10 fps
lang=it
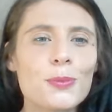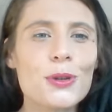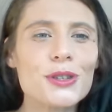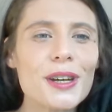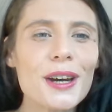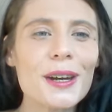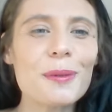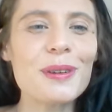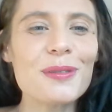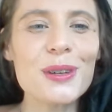Buongiorno,
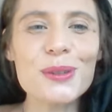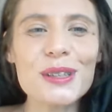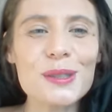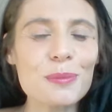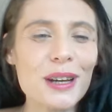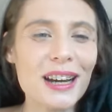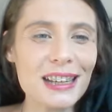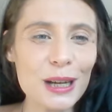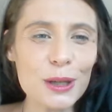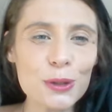benvenuti sul mio
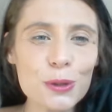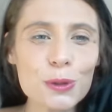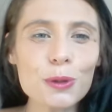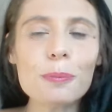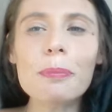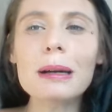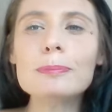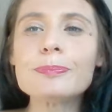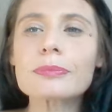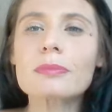canale YouTube.
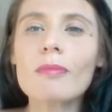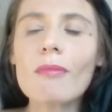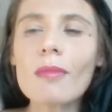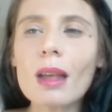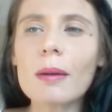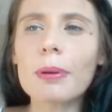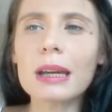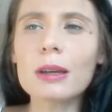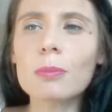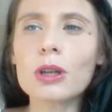
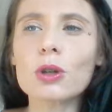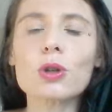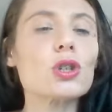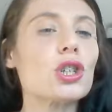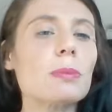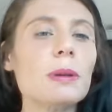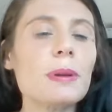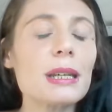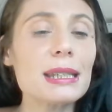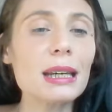Per chi non mi conosce mi
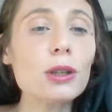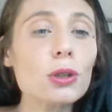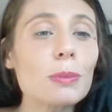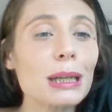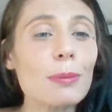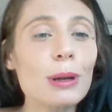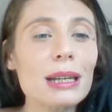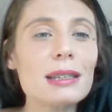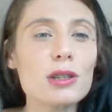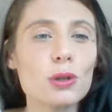presento, mi chiamo
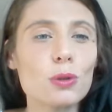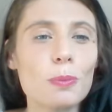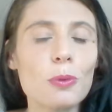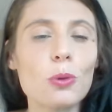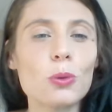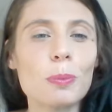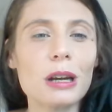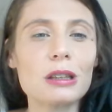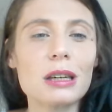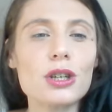Elisa, sono
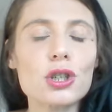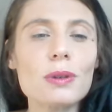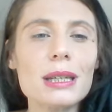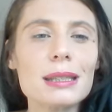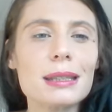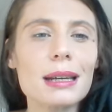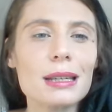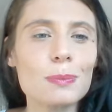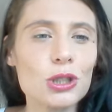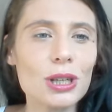un'operatrice olistica
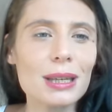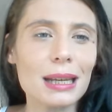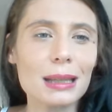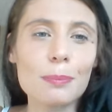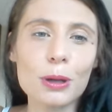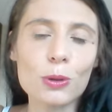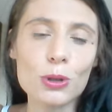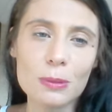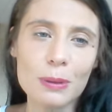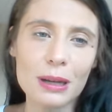specializzata in
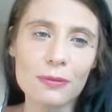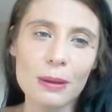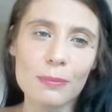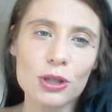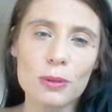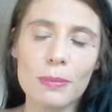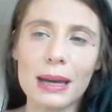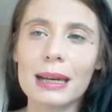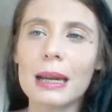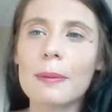percorsi per le fiamme
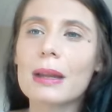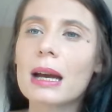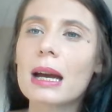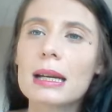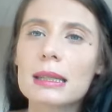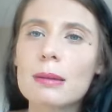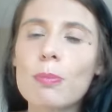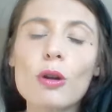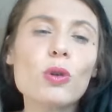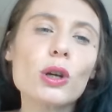gemelle. Se
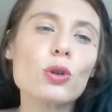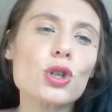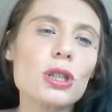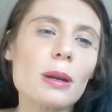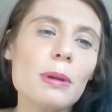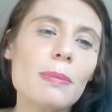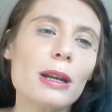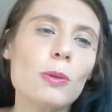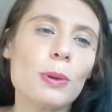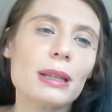poi vuoi conoscermi
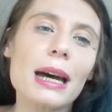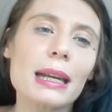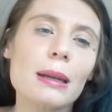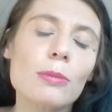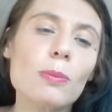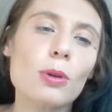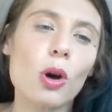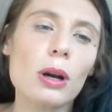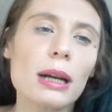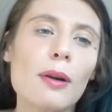meglio puoi andare nel mio
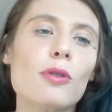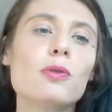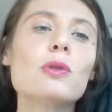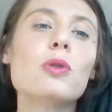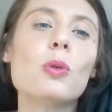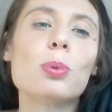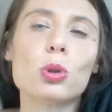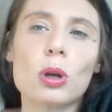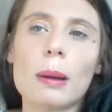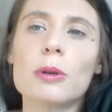blog
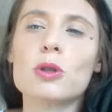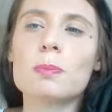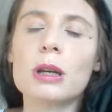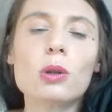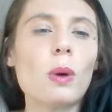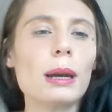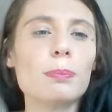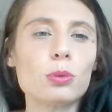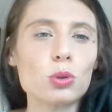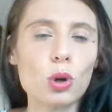
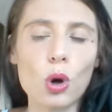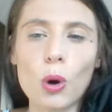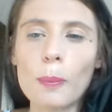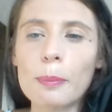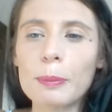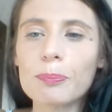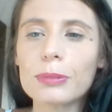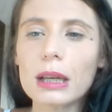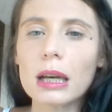www.caminospirituale.com.